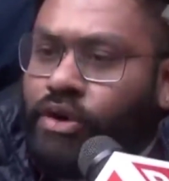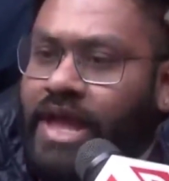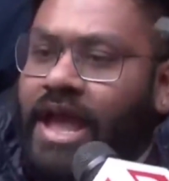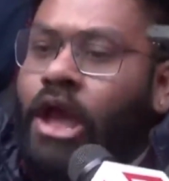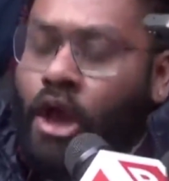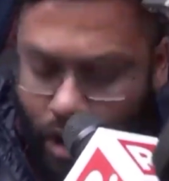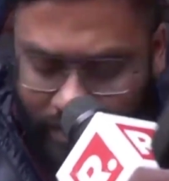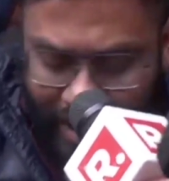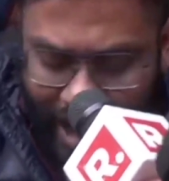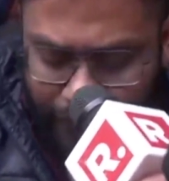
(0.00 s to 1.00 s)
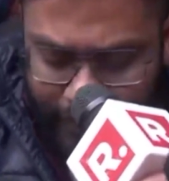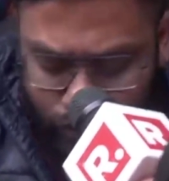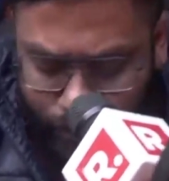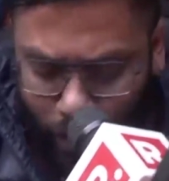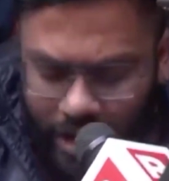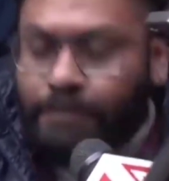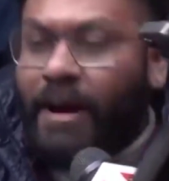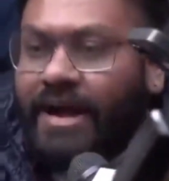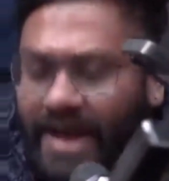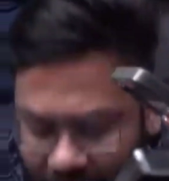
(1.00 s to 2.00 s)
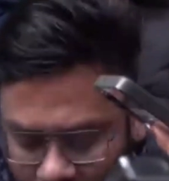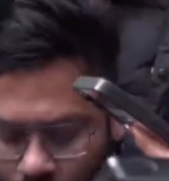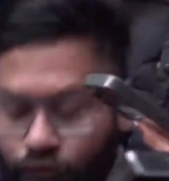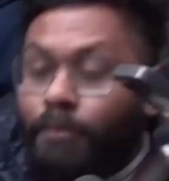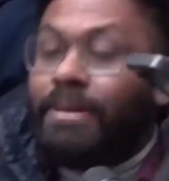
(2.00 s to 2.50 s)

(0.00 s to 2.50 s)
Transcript: हुई है और काफी जो बॉडी पार्ट है वो